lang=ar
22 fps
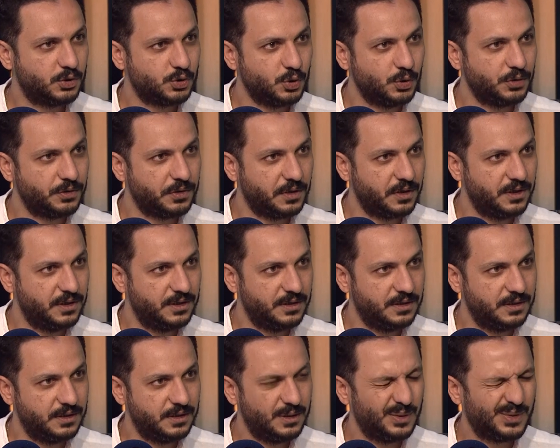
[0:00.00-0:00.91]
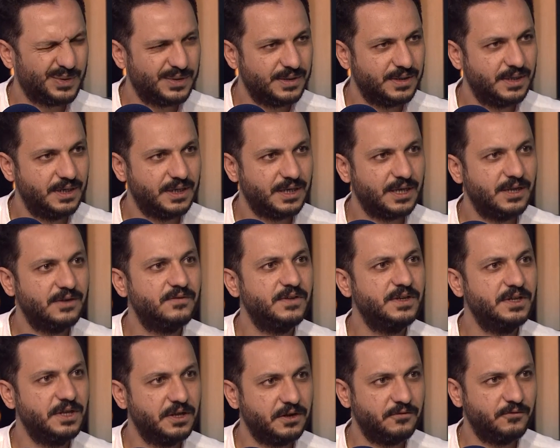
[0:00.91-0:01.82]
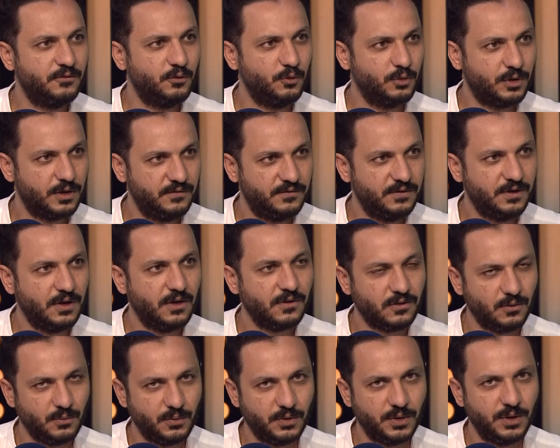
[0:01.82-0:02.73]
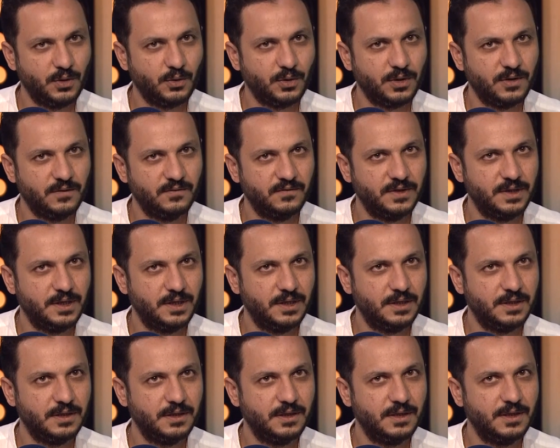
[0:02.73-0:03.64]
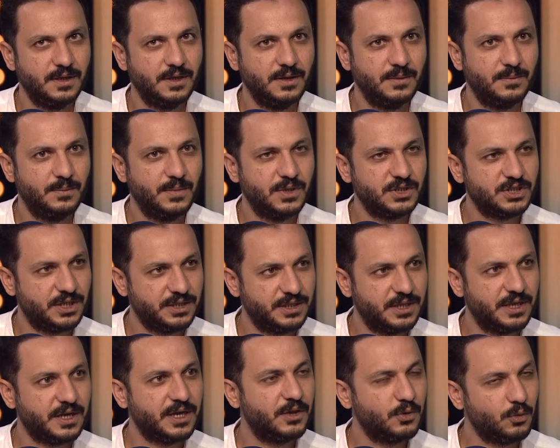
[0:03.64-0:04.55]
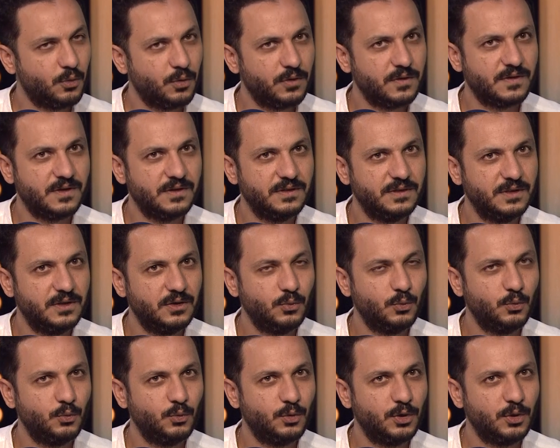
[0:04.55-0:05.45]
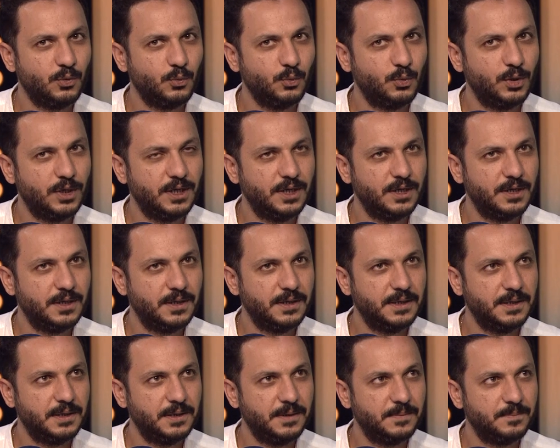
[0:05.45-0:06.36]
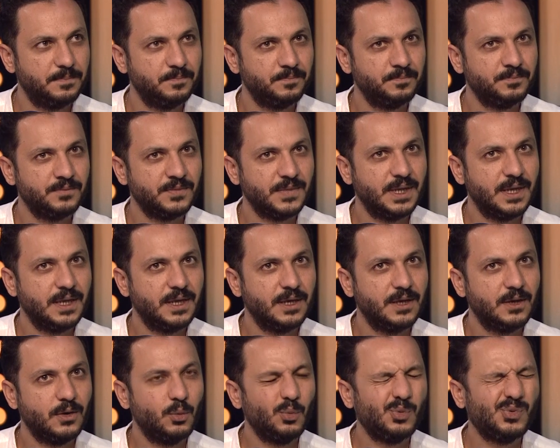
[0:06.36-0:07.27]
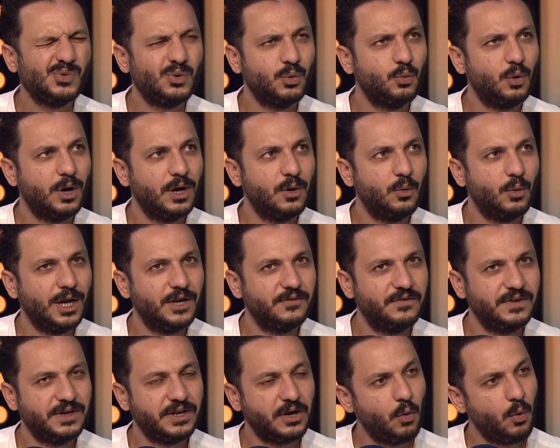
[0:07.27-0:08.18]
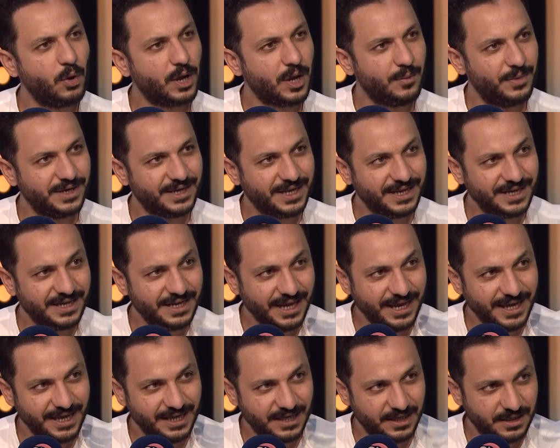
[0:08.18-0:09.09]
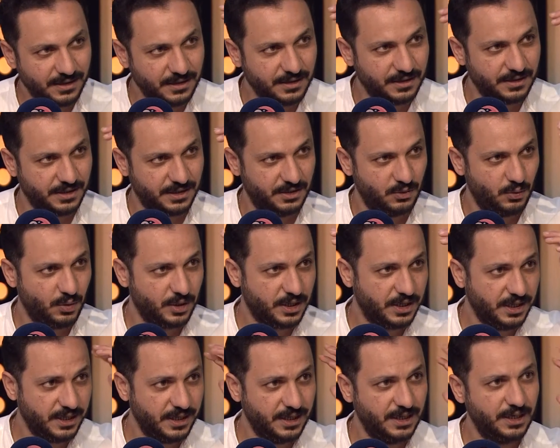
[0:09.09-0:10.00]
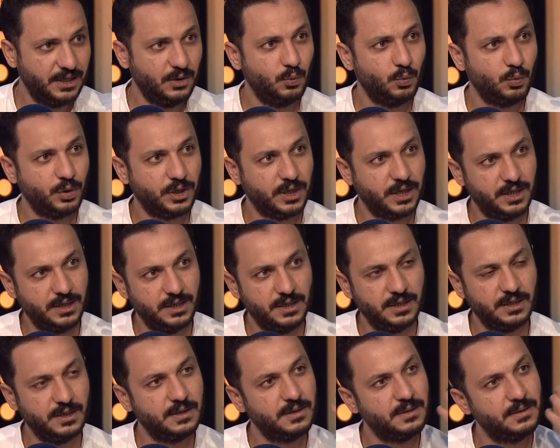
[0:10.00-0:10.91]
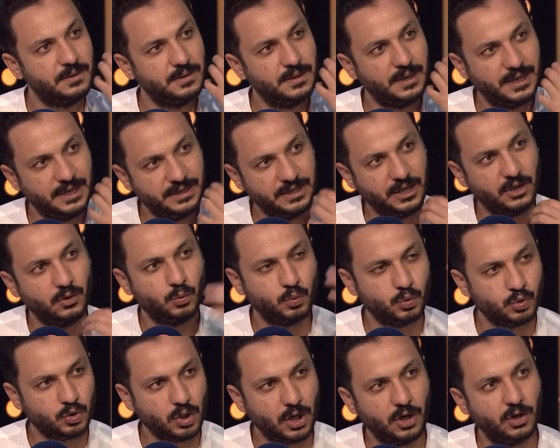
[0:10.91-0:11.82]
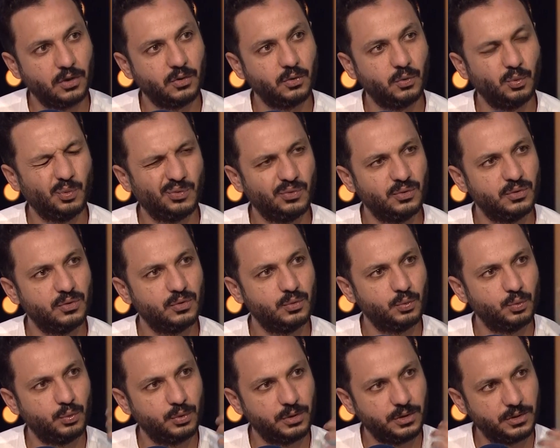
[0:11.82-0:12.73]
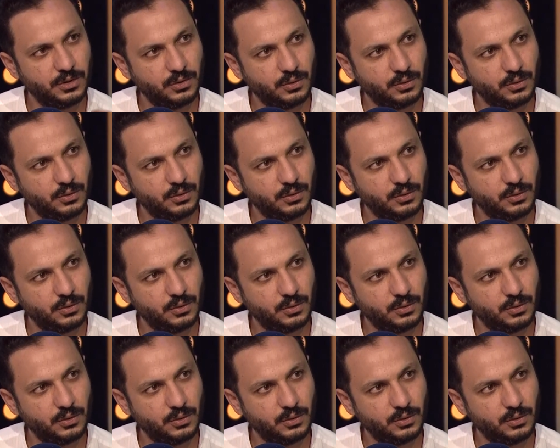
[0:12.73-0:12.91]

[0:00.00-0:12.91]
شاطر اللي, أوف. اللي كان فيه نيرف وكان فيه العصبيه وكان فيه المشهد ده كان كويس جدا وال, وال وعلى فكره هو كمان كان حالق يعني هو كان حالق وكان حالق دقنه وشعره و...